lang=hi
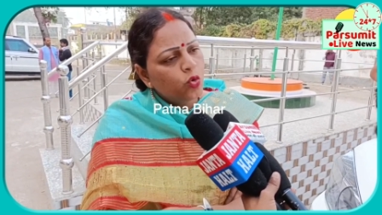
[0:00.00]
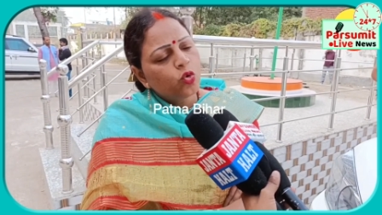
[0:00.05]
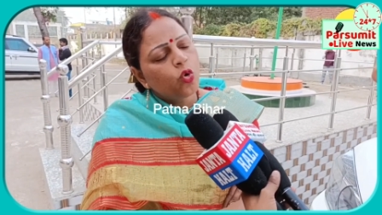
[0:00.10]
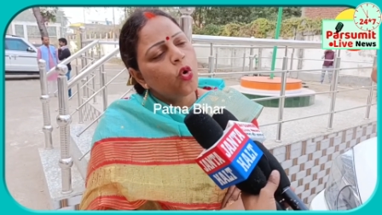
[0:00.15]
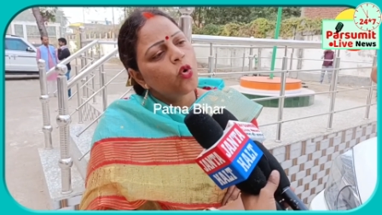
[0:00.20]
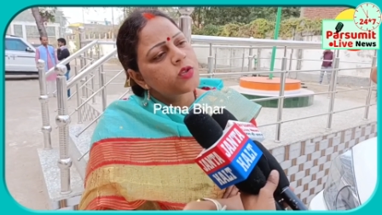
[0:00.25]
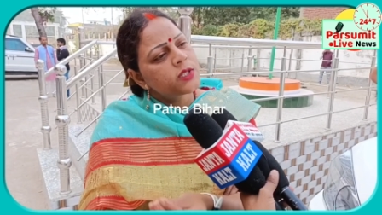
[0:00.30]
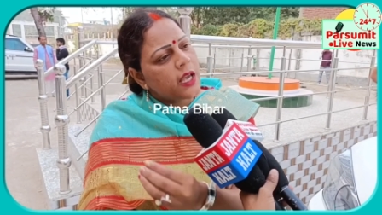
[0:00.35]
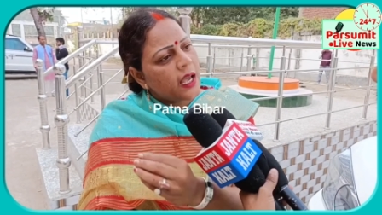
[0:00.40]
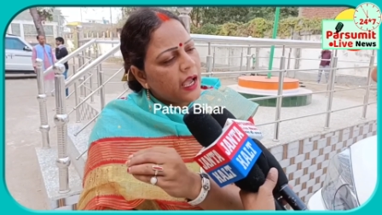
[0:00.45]

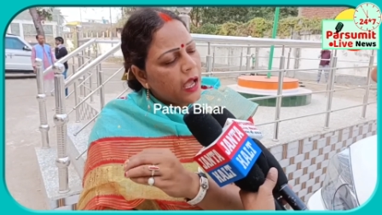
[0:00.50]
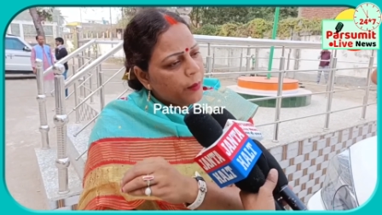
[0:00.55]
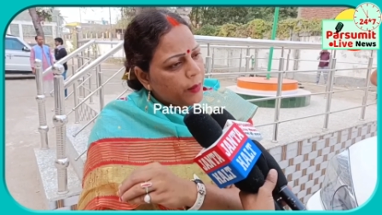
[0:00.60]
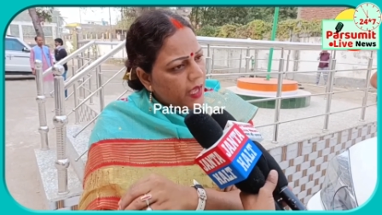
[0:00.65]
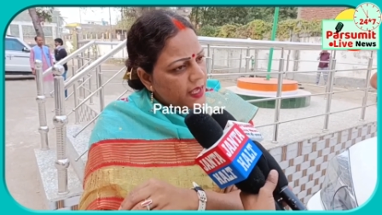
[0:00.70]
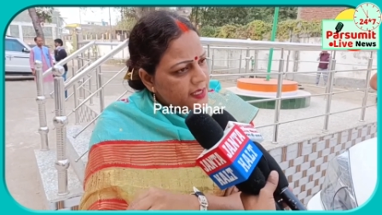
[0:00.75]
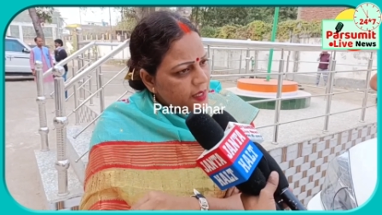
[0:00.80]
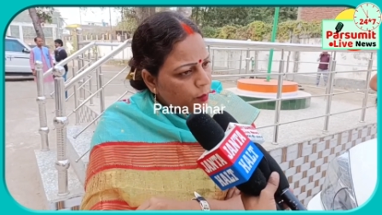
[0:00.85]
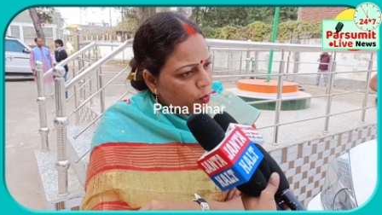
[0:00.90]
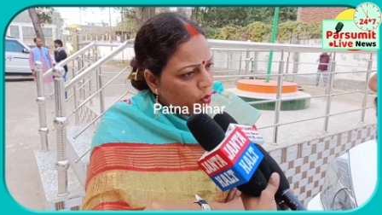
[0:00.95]
उनको उसका
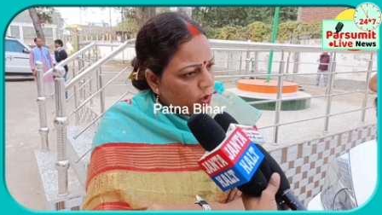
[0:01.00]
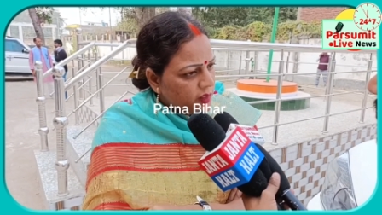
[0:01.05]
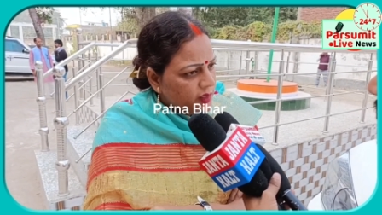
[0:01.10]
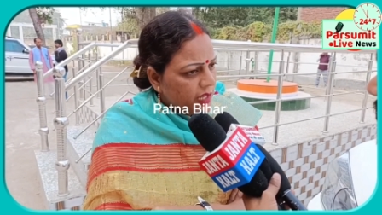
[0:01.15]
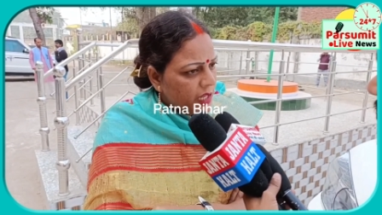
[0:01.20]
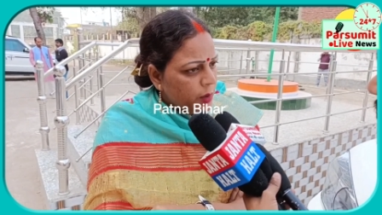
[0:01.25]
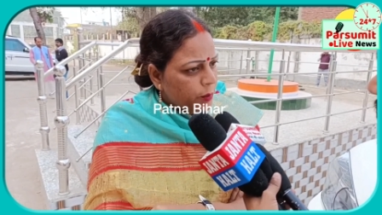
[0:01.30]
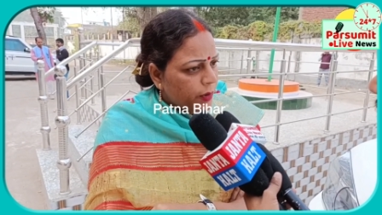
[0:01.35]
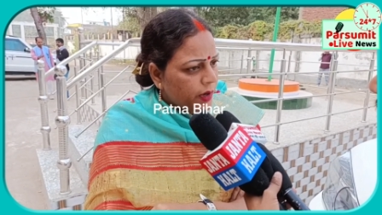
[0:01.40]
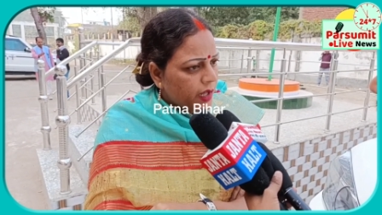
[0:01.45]
खामियाजा
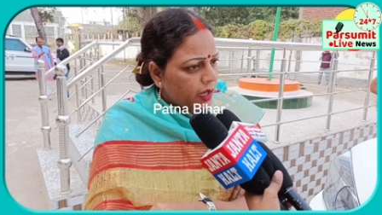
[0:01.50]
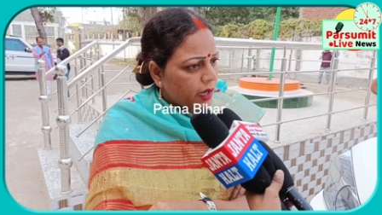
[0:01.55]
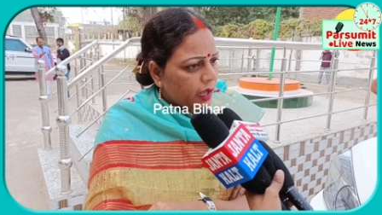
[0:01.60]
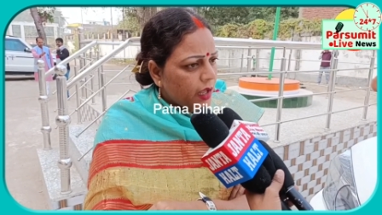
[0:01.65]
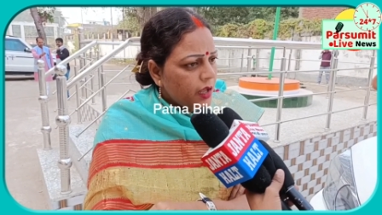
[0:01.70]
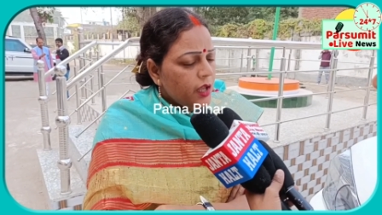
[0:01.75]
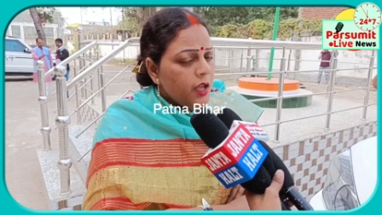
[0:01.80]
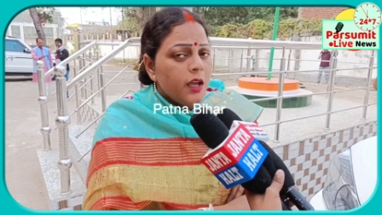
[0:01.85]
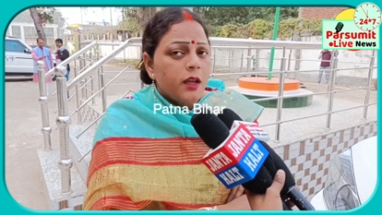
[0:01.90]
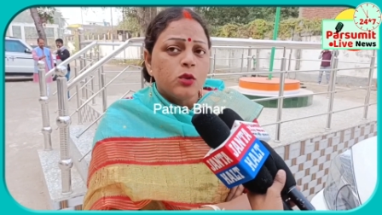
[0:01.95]
भुगतना ही
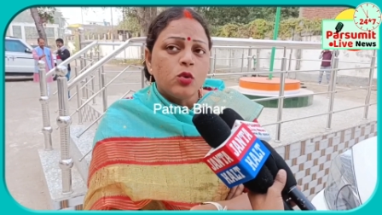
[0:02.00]
पड़ेगा